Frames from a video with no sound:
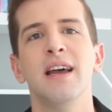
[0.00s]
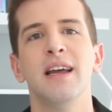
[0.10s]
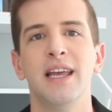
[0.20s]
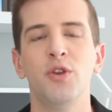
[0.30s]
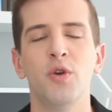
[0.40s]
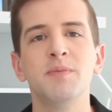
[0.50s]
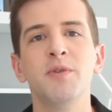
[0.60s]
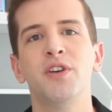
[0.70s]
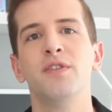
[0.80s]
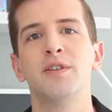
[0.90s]
Tem dois
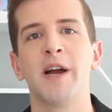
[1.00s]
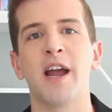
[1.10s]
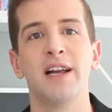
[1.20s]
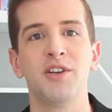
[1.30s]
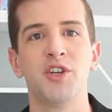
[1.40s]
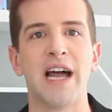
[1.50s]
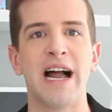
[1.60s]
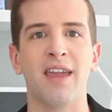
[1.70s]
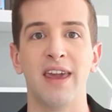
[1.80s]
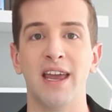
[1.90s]
motivos para
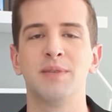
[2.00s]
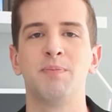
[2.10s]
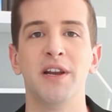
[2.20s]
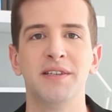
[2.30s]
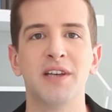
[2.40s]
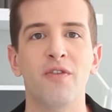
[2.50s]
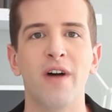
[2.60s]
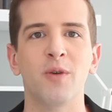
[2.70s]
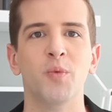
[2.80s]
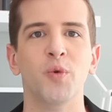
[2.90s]
acreditar que eles podem
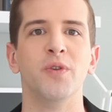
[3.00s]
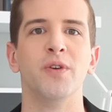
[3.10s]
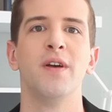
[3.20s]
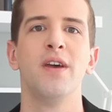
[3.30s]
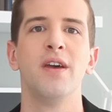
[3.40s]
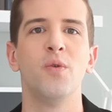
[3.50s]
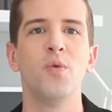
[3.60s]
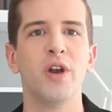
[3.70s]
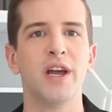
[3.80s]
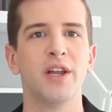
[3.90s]
salvar o mundo: um
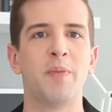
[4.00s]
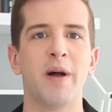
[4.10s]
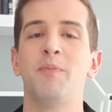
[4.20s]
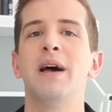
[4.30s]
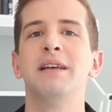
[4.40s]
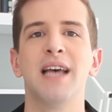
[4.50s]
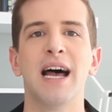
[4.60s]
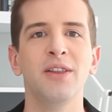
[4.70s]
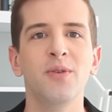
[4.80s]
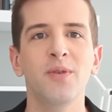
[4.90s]
olhando para o
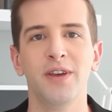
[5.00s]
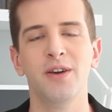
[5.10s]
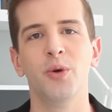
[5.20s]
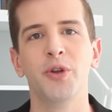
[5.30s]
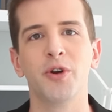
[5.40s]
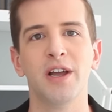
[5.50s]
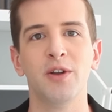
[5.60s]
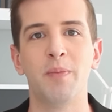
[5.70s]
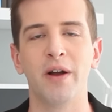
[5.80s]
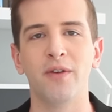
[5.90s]
passado e outro
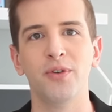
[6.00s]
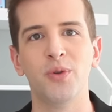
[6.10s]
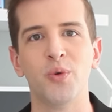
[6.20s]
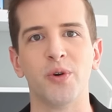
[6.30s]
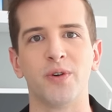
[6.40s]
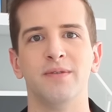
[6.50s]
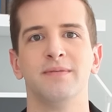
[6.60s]
olhando para o futuro.